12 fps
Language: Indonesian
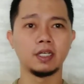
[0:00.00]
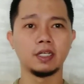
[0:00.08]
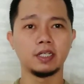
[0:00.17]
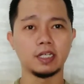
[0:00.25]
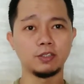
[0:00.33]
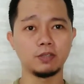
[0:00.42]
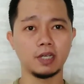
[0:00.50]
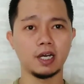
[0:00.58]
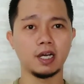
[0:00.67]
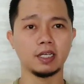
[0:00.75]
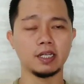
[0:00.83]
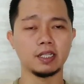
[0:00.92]
Dan
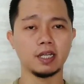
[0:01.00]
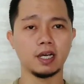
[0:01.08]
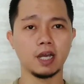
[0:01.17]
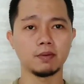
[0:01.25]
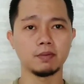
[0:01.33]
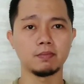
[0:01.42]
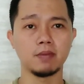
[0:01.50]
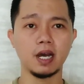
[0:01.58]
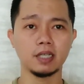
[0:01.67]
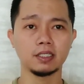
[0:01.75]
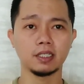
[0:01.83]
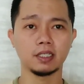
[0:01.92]
juga kita akan
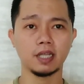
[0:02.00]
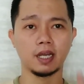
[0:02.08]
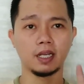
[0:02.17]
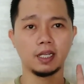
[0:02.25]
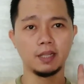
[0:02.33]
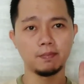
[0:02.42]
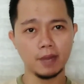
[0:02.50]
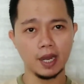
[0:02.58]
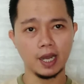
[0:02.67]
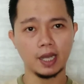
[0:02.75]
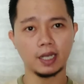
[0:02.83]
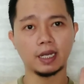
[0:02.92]
membahas tentang
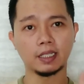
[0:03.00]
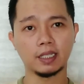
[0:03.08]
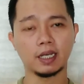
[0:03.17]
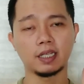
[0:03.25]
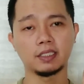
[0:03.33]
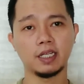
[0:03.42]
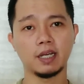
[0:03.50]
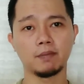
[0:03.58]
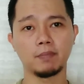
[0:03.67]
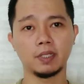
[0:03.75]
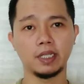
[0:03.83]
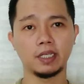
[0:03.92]
lima kata kerja yang
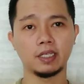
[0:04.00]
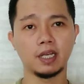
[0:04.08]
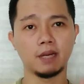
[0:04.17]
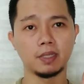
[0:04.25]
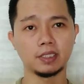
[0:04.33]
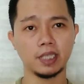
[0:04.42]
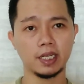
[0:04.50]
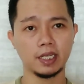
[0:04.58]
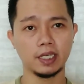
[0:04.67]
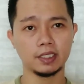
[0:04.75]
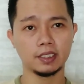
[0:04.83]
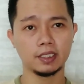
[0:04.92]
penting dalam bahasa
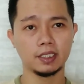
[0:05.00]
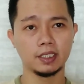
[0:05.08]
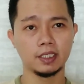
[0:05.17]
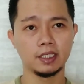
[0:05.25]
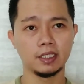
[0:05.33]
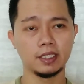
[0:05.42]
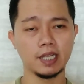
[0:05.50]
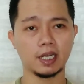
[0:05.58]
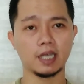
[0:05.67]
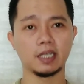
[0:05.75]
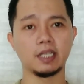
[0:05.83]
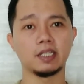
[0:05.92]
Inggris yang
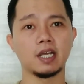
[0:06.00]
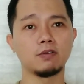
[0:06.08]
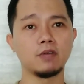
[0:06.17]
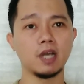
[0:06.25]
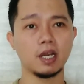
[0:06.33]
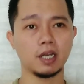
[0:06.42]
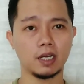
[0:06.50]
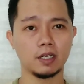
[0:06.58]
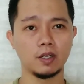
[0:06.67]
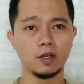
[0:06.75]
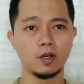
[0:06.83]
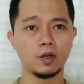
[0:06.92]
akan kita gunakan
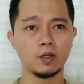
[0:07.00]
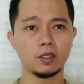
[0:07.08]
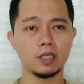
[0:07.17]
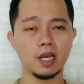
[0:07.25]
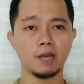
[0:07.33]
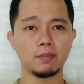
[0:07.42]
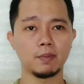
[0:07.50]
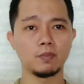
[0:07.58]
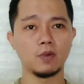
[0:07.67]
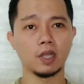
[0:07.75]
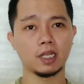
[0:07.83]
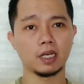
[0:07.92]
dalam
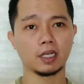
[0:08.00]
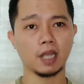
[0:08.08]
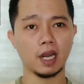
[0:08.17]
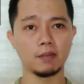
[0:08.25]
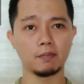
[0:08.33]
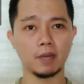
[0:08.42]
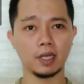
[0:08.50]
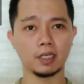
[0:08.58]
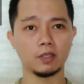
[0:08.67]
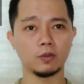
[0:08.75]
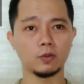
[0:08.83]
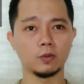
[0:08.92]
pembuatan kalimat
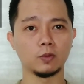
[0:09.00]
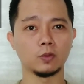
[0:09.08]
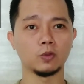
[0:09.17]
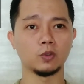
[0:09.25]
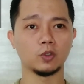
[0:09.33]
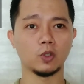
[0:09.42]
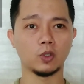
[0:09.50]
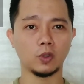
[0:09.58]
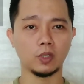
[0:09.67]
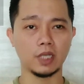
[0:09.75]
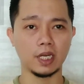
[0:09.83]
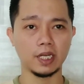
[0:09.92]
untuk contoh
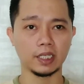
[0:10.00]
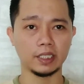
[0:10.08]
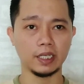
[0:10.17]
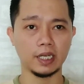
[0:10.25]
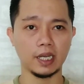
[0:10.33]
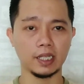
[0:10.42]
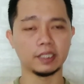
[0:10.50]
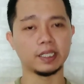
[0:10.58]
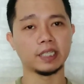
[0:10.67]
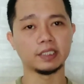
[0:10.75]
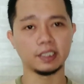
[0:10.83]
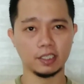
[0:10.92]
dari ketiga
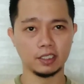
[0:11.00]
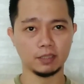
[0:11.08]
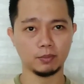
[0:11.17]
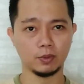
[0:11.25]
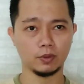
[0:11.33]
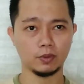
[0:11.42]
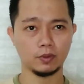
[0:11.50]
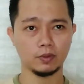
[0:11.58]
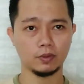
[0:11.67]
tenses tersebut.